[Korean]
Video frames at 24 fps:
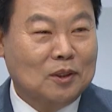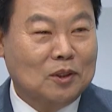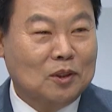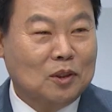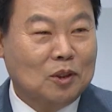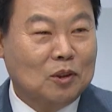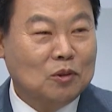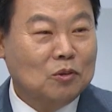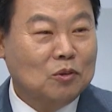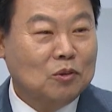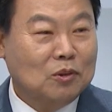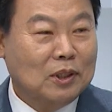
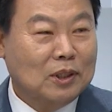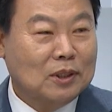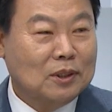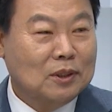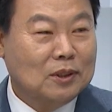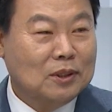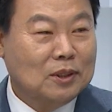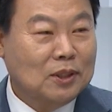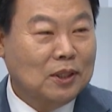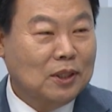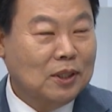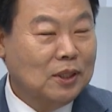
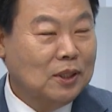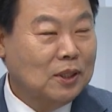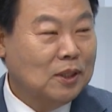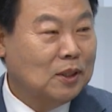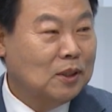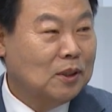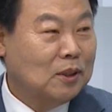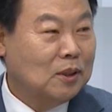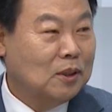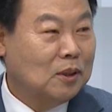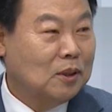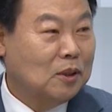전국에서
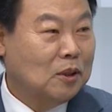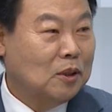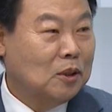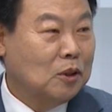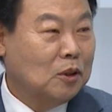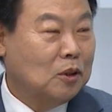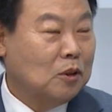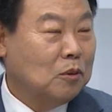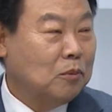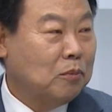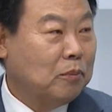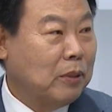제일
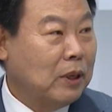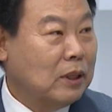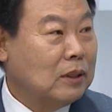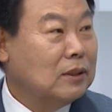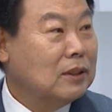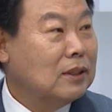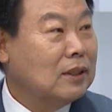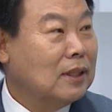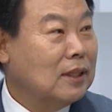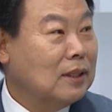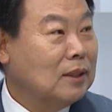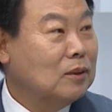
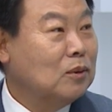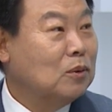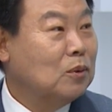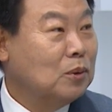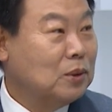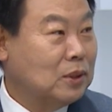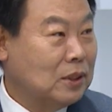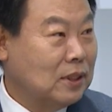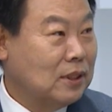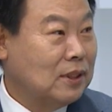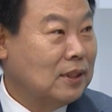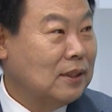발전하는
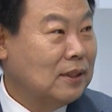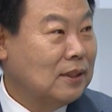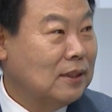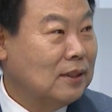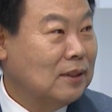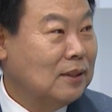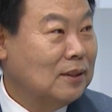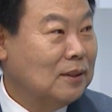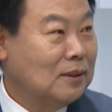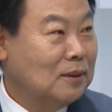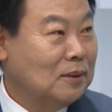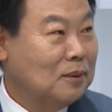도시로
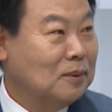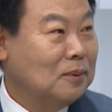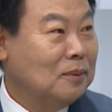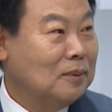네.